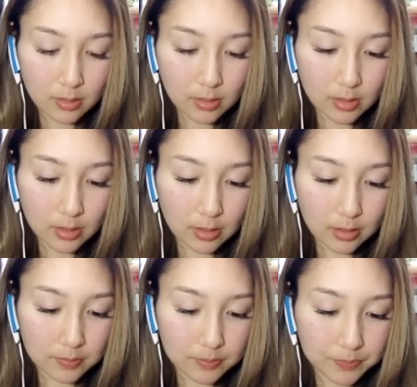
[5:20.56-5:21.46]
は
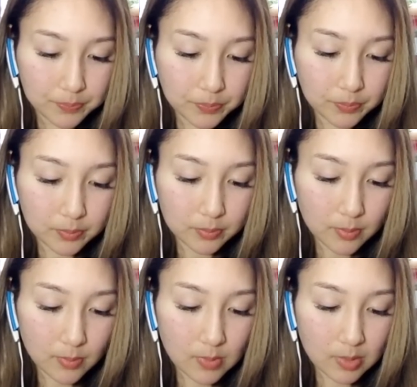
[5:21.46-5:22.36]
い
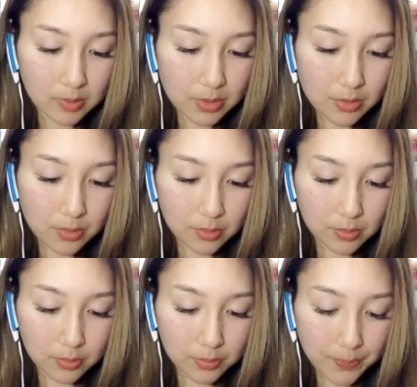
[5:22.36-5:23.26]
きま
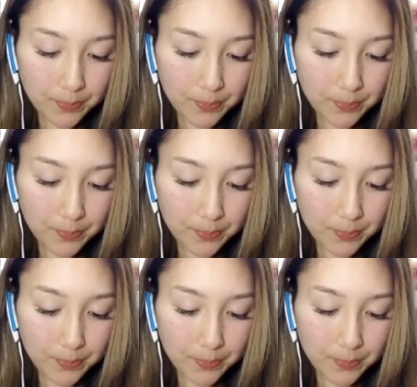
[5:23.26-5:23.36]
しょう、ま